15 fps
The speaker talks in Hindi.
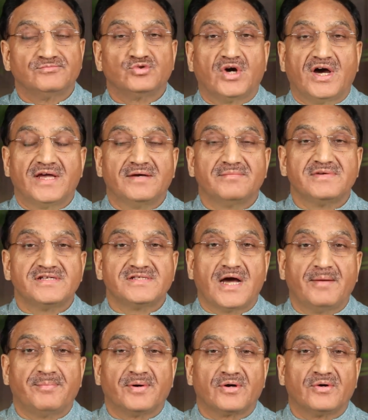जो अयम
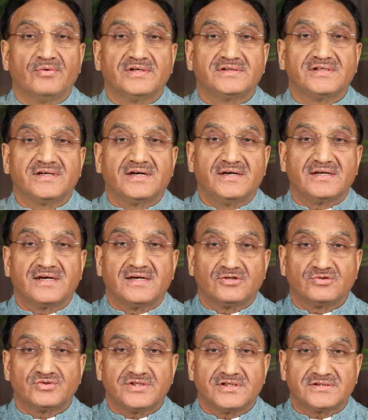निजा परोवती गणना
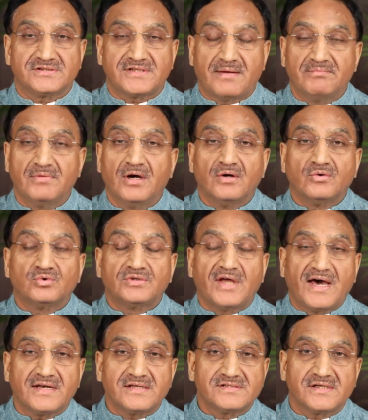लघुचेत सम
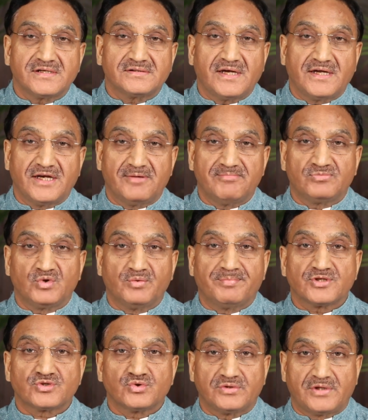उदार चरिता नाम तो
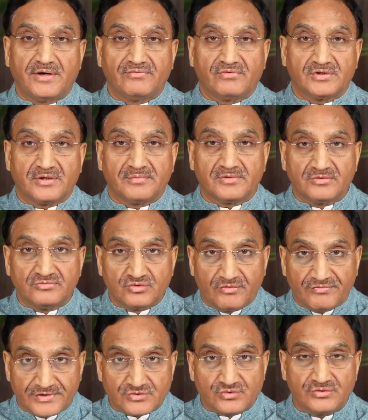वसुधैव कुटुम्बकम जो
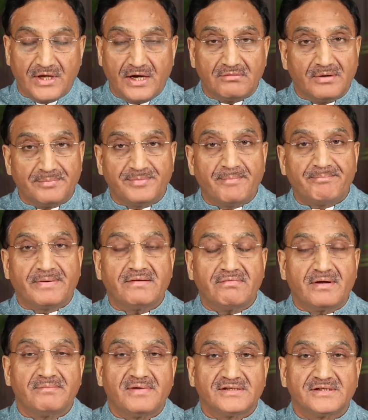वसुधा को अपना
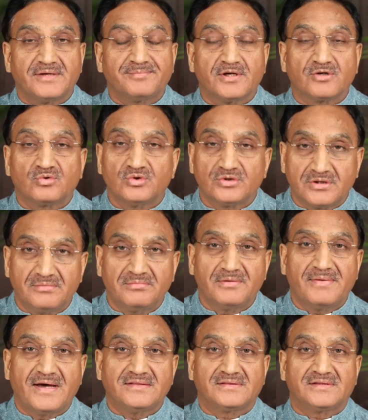परिवार मानती है अपना कुटुंब
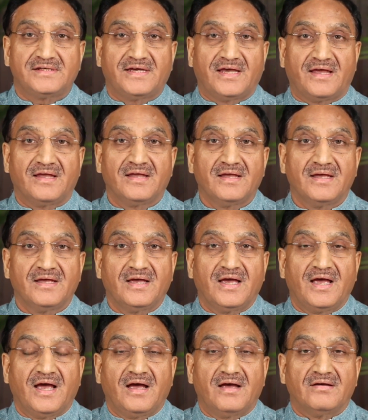मानती है
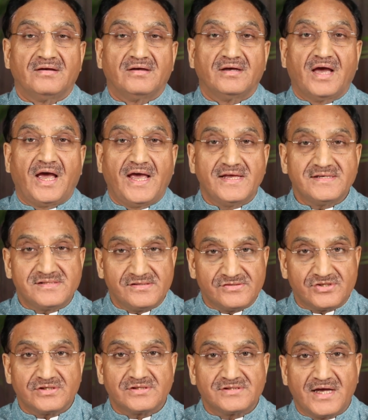ऐसी
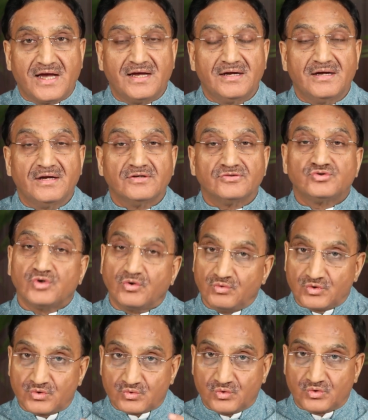शिक्षा जो
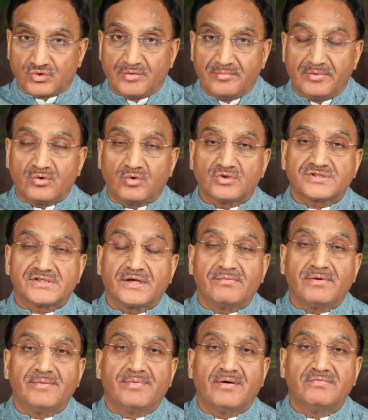उस कुटुंब को
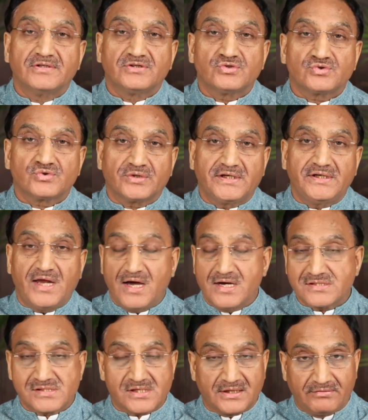सर्वे सुखी सुखिनः
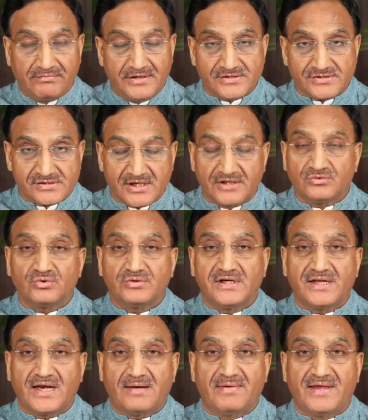सर्वे संतु
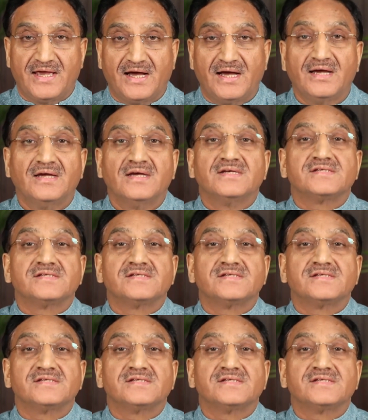निरामया